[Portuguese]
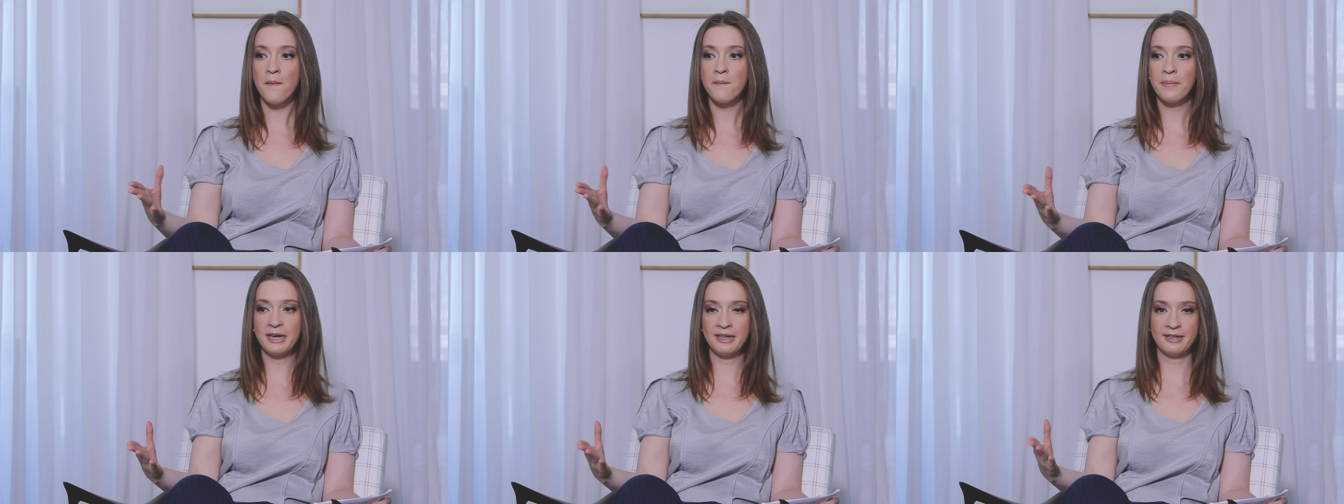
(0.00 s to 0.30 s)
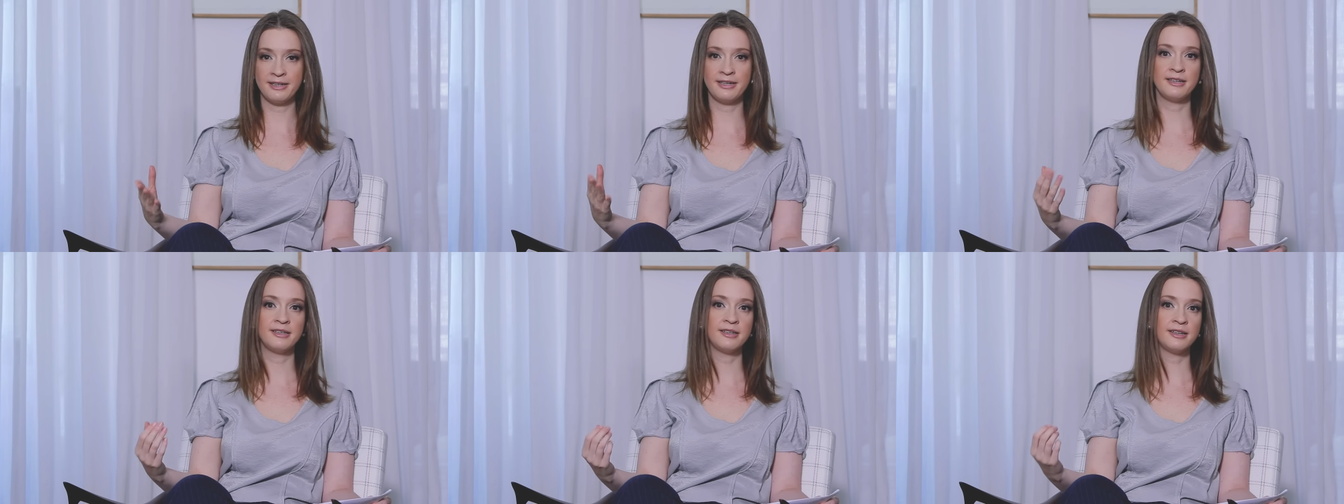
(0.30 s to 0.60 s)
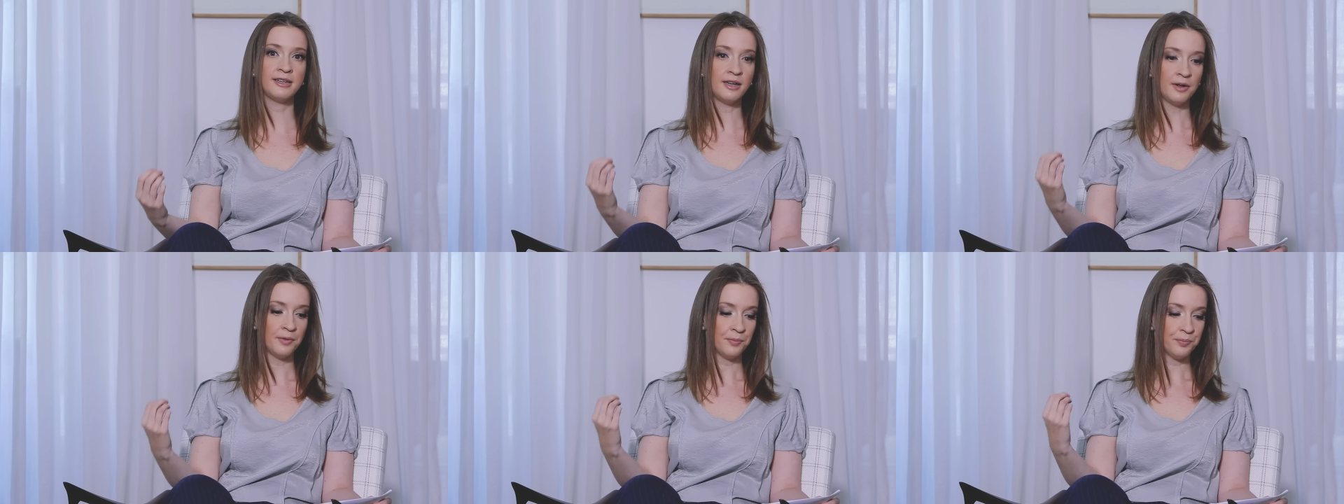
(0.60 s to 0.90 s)

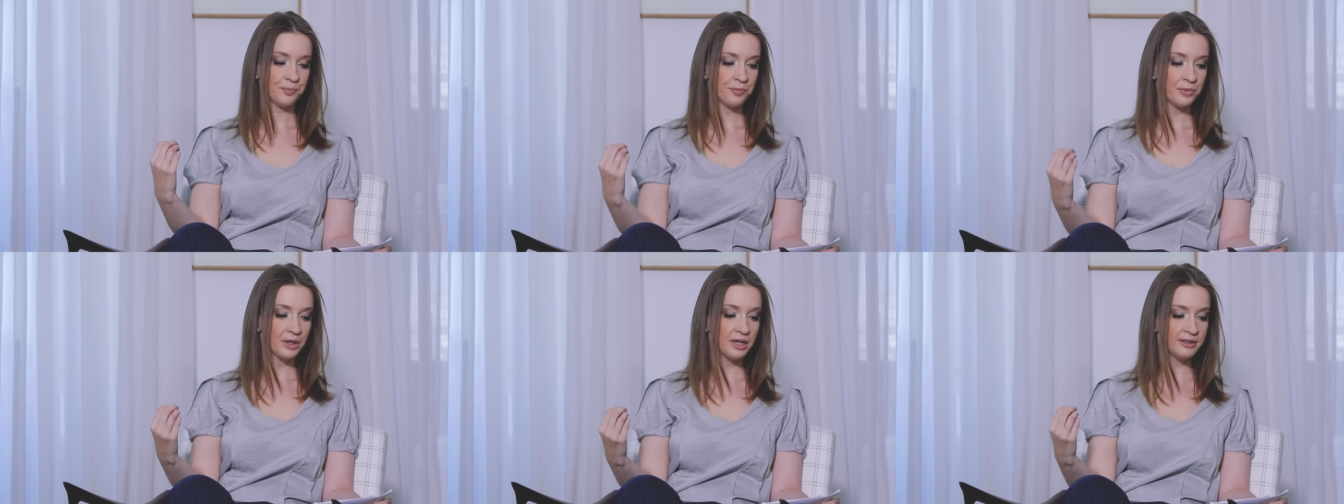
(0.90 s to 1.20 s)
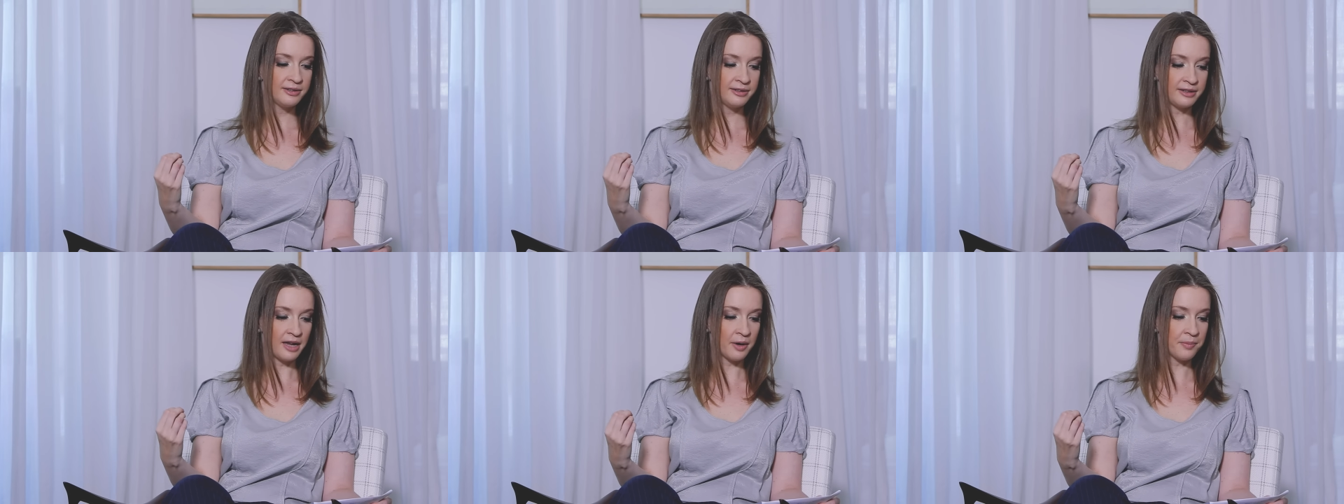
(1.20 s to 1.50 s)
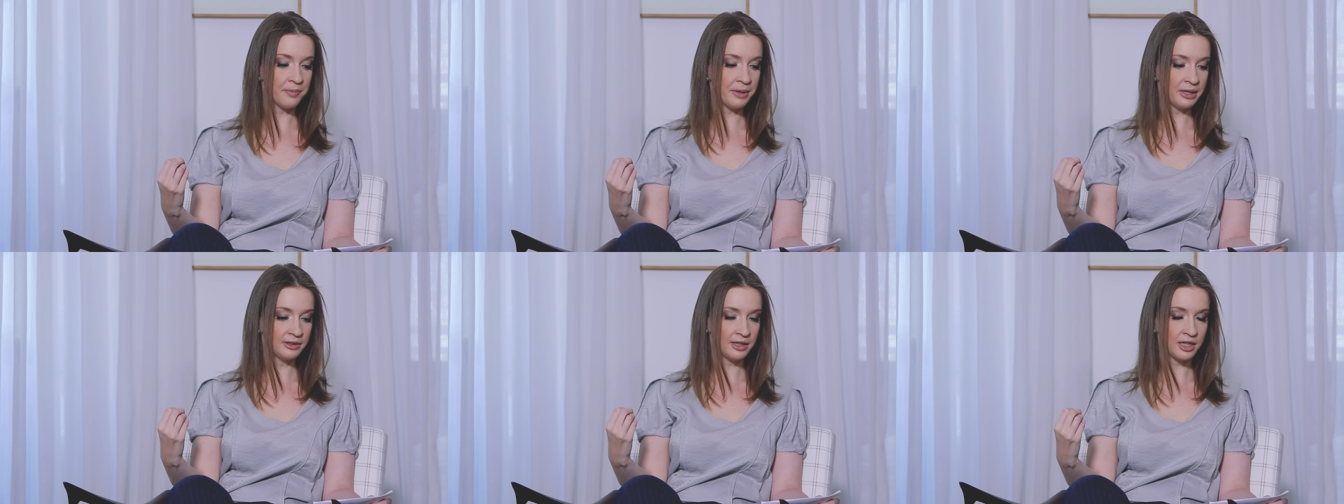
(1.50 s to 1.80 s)
precisa
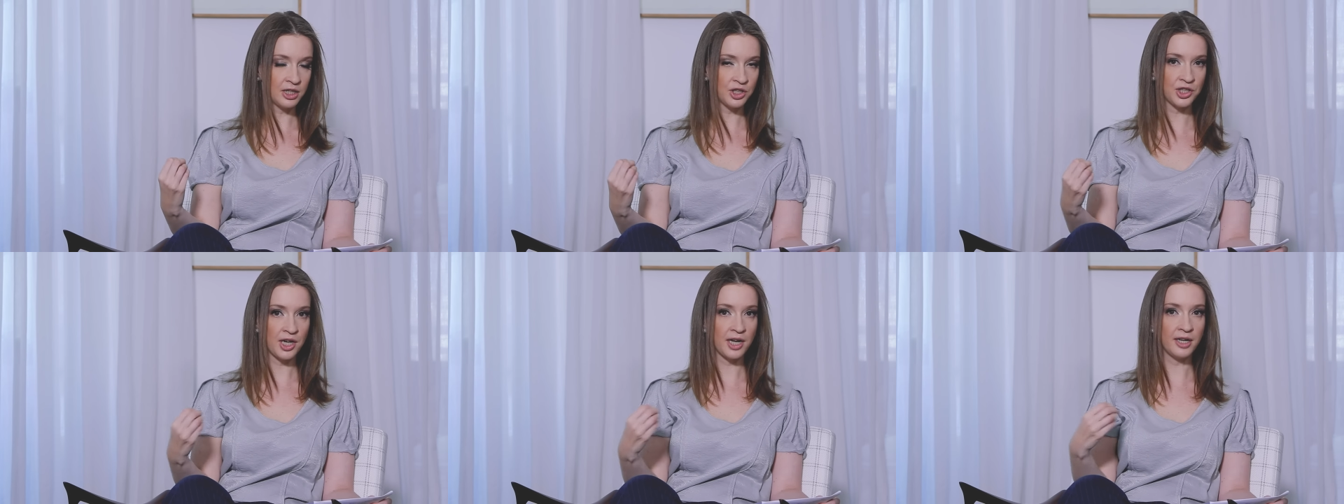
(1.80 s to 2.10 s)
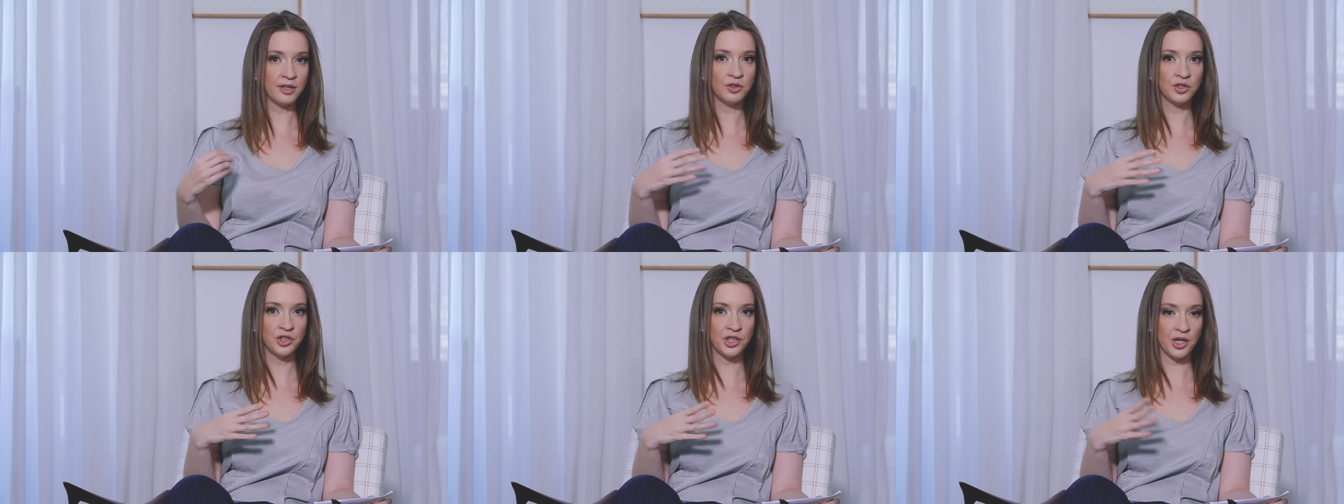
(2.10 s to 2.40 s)
estar bem trajado